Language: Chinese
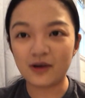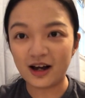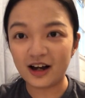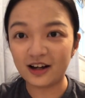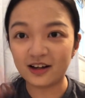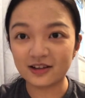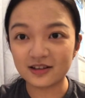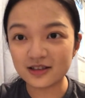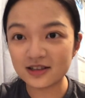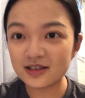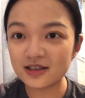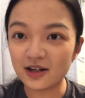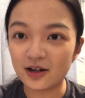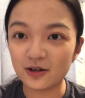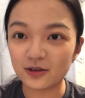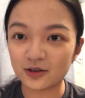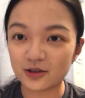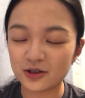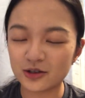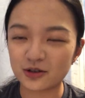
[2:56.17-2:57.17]
我还很
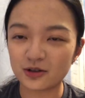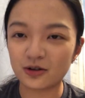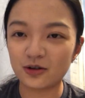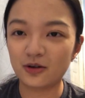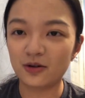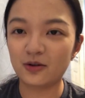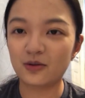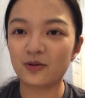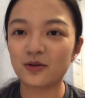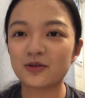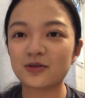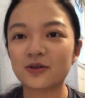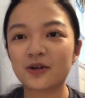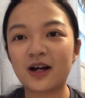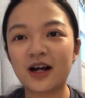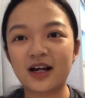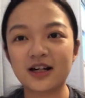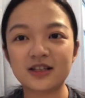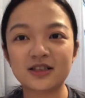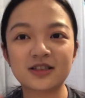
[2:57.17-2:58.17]
小的时候，我就
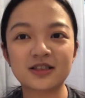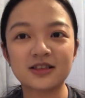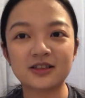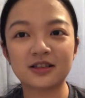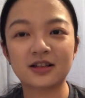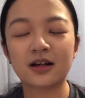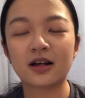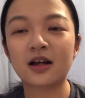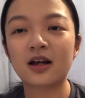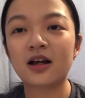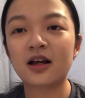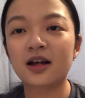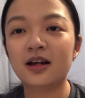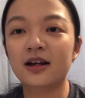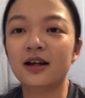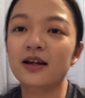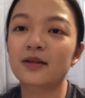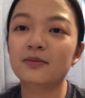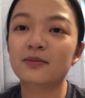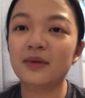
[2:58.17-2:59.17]
开始
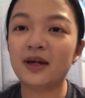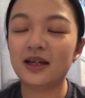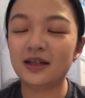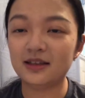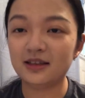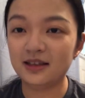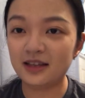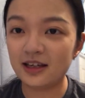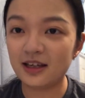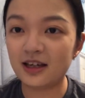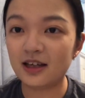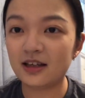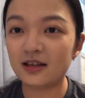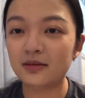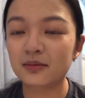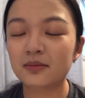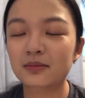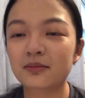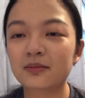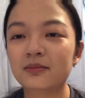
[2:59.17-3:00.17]
每一
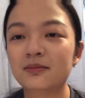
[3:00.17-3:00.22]
天、